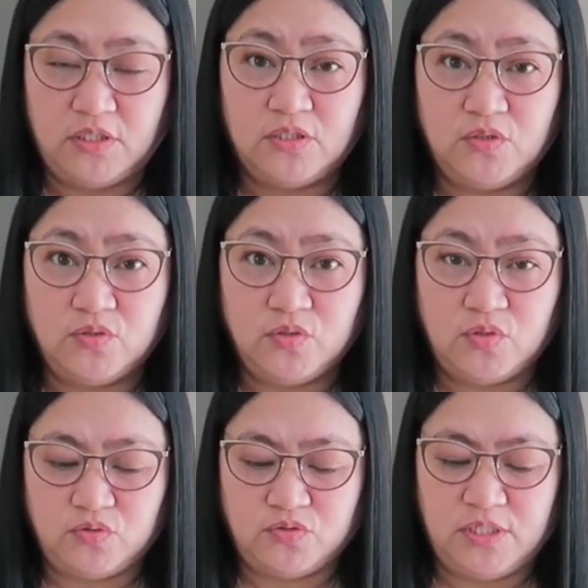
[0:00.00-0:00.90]
Nagluto
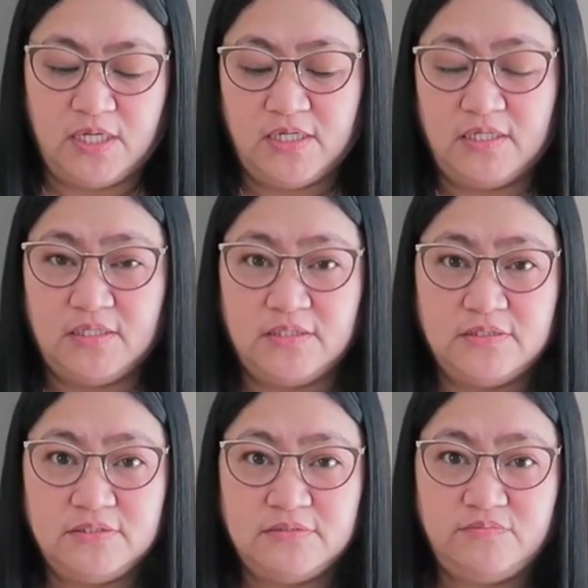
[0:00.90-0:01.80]
ako
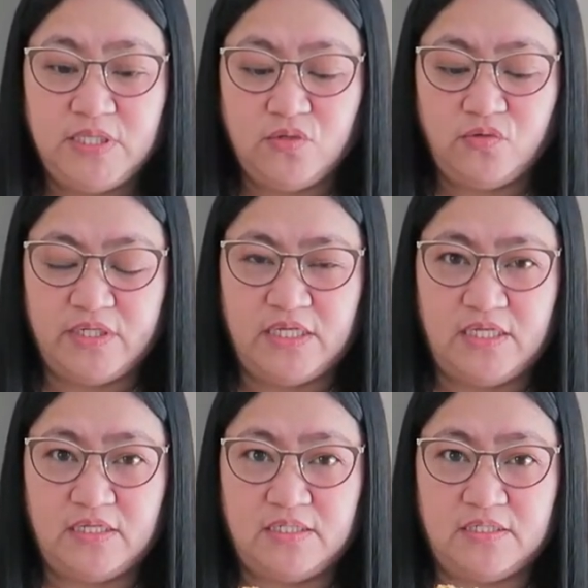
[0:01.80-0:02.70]
ng
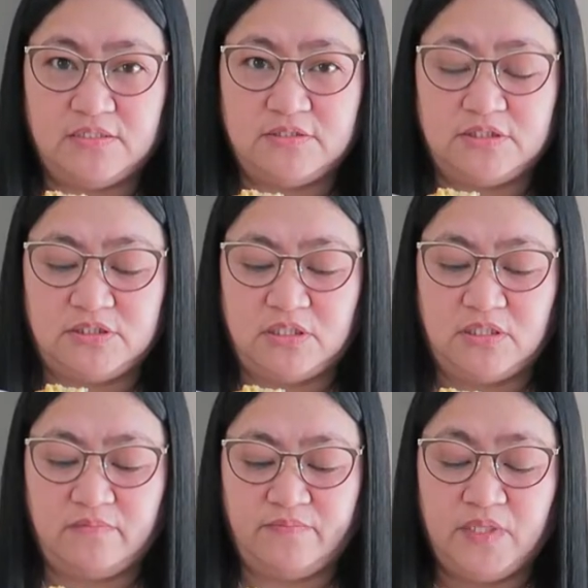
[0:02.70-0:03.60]
mikuring. Ayan siya.